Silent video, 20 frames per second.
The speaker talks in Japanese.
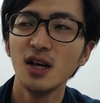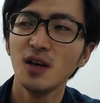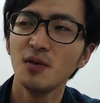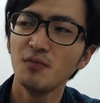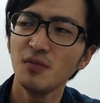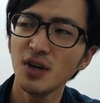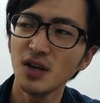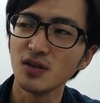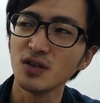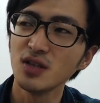
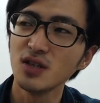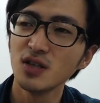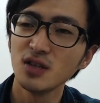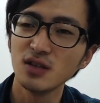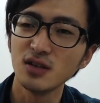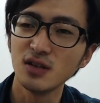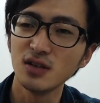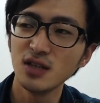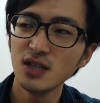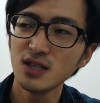まあ、
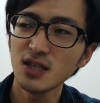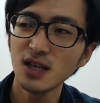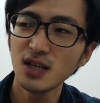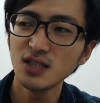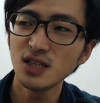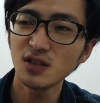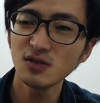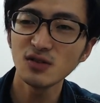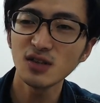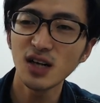にさん
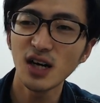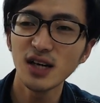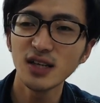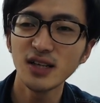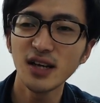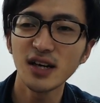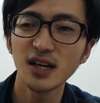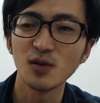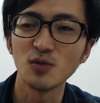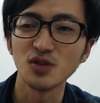ちゃく買い
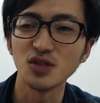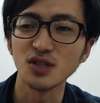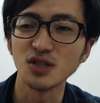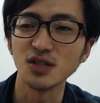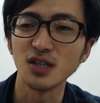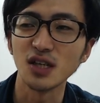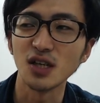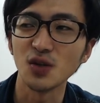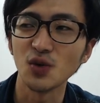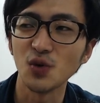たいかもしれ
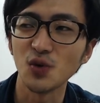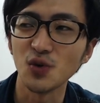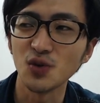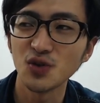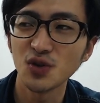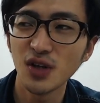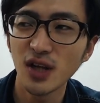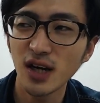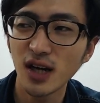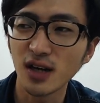ないけど、そ
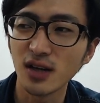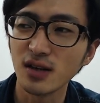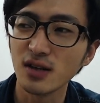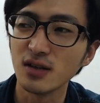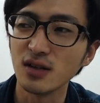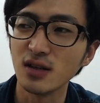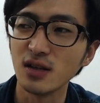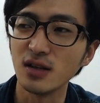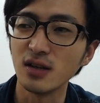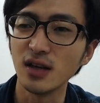のなんか
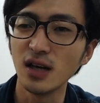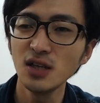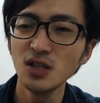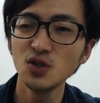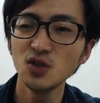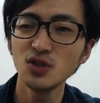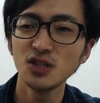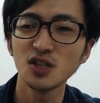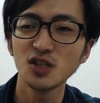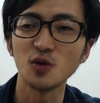何
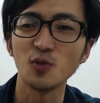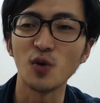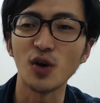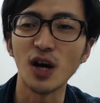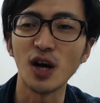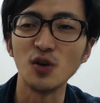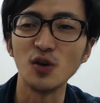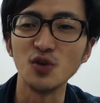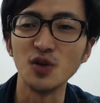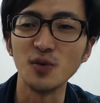十着も
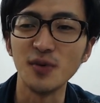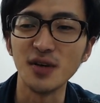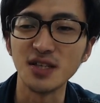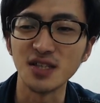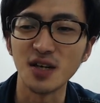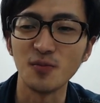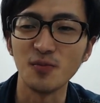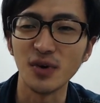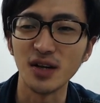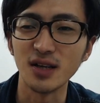買うイメージ
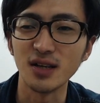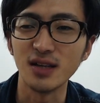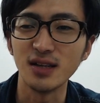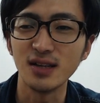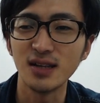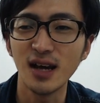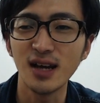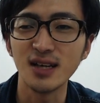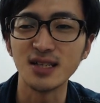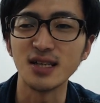あんまり
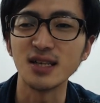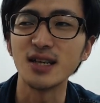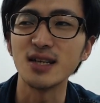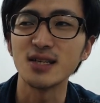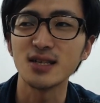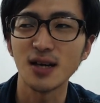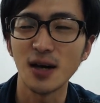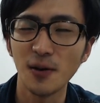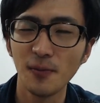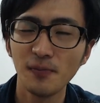ないじゃないです
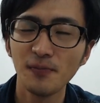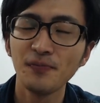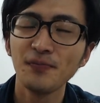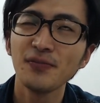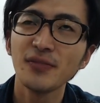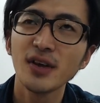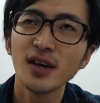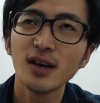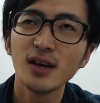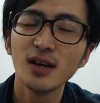か。
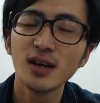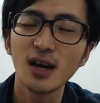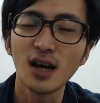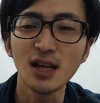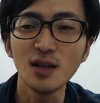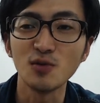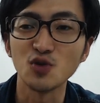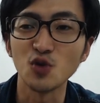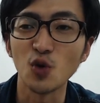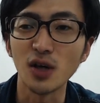買っ
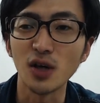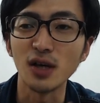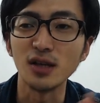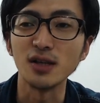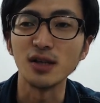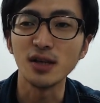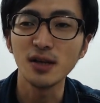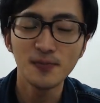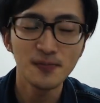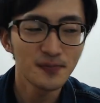てもしょうがないんで
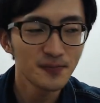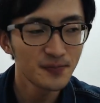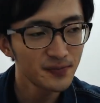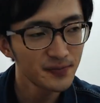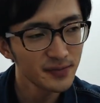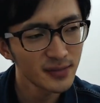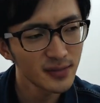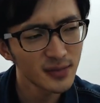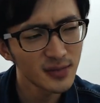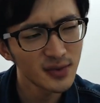ね。
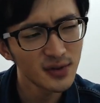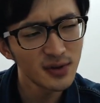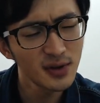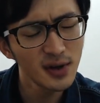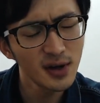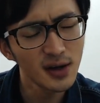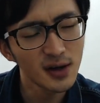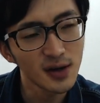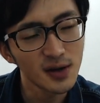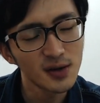
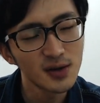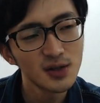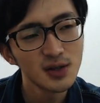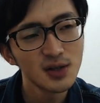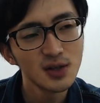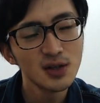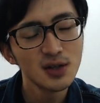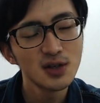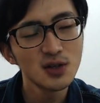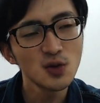で、
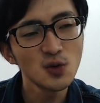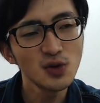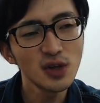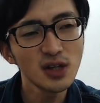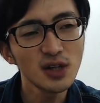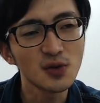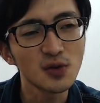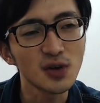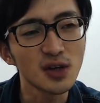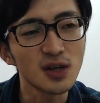そうなっ
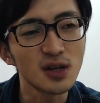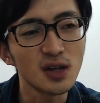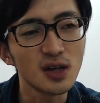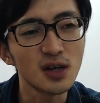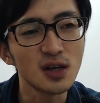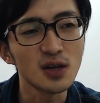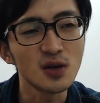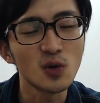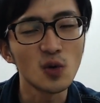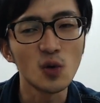た時
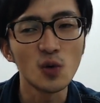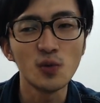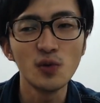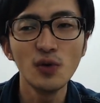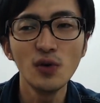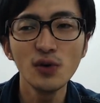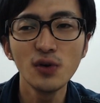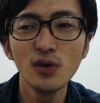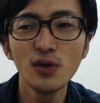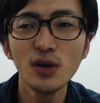に、こう
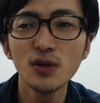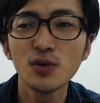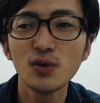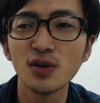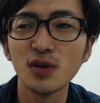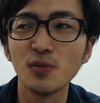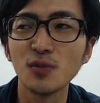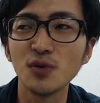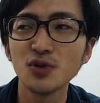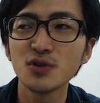フォートナイト
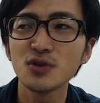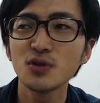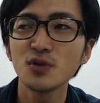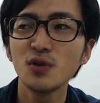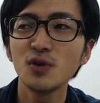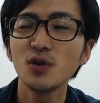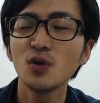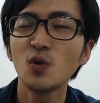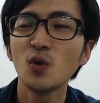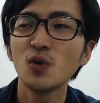でものす
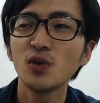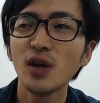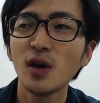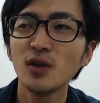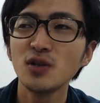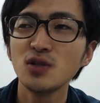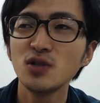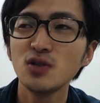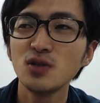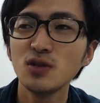ごいこう
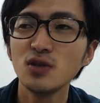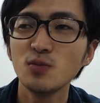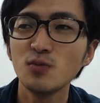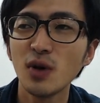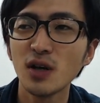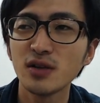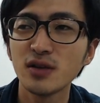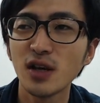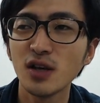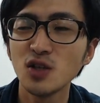何
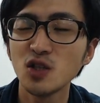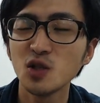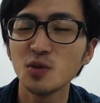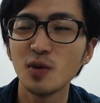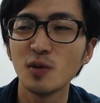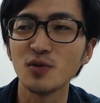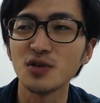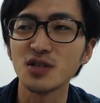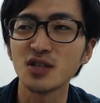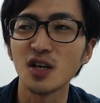万何十万
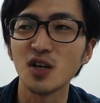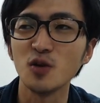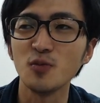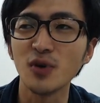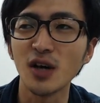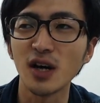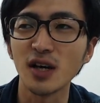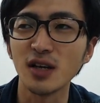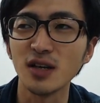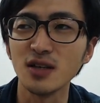も使う
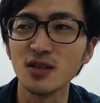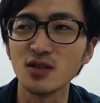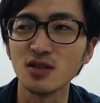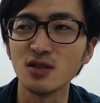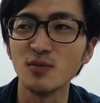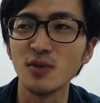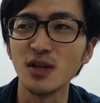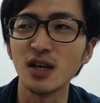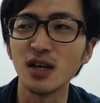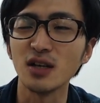課金する
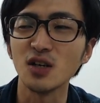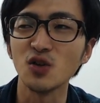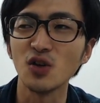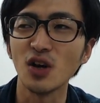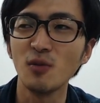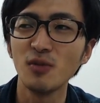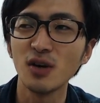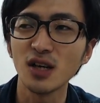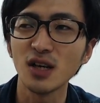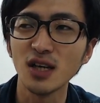みたいな人
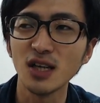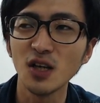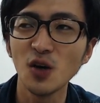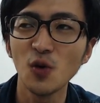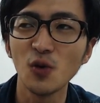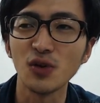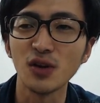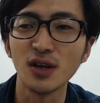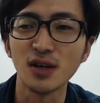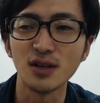あんまり聞いた
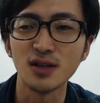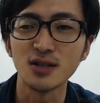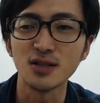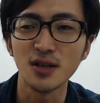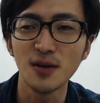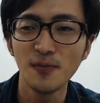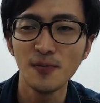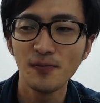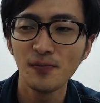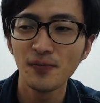ことないんですね。